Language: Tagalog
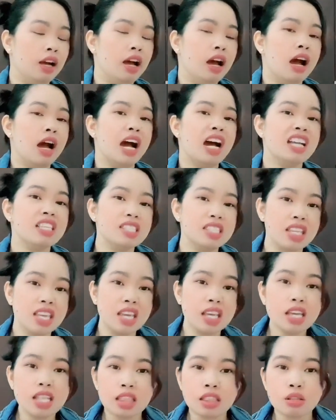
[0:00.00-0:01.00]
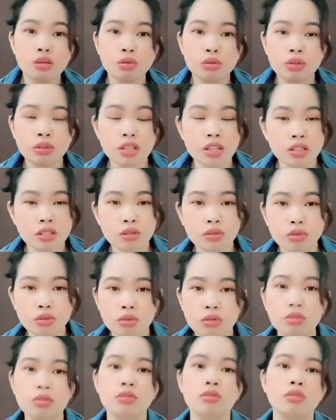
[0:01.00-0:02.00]
As in, sunod na sunod,
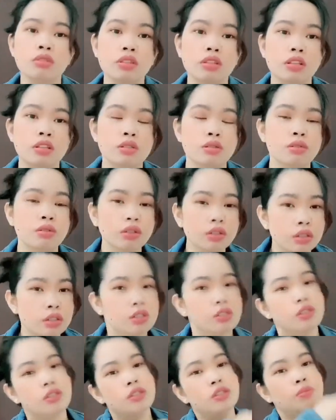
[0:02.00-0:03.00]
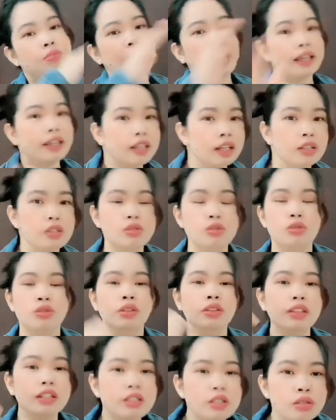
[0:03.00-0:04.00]
sunod, sunod, palagi kang sunod
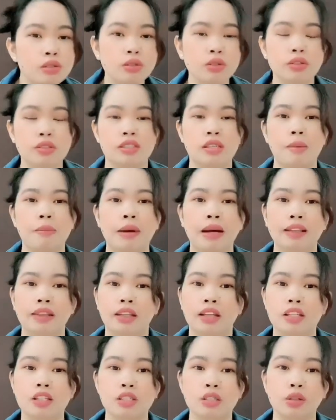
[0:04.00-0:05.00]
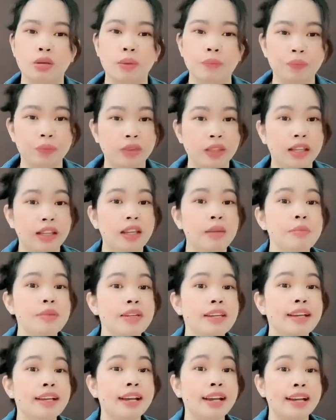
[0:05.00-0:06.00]
ng sunod sa bata. So, alam niyo
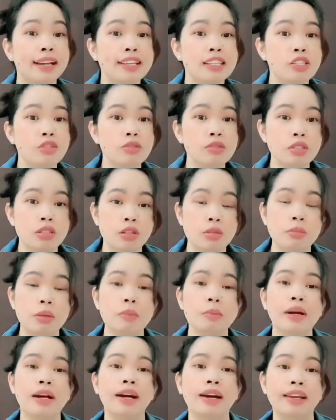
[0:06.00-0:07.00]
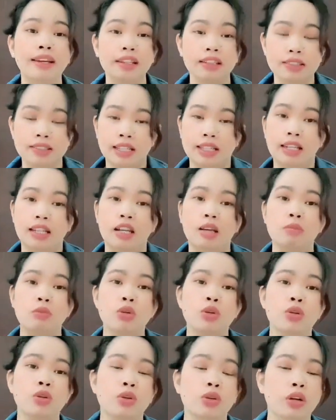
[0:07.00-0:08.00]
na guys, yung sino may mga anak dyan, alam
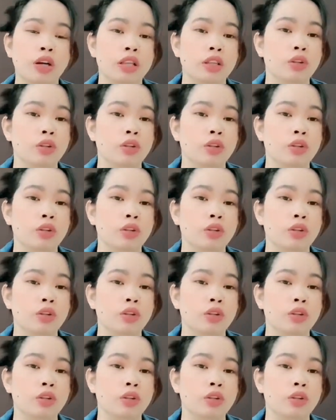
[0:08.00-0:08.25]
niyo yung, ano,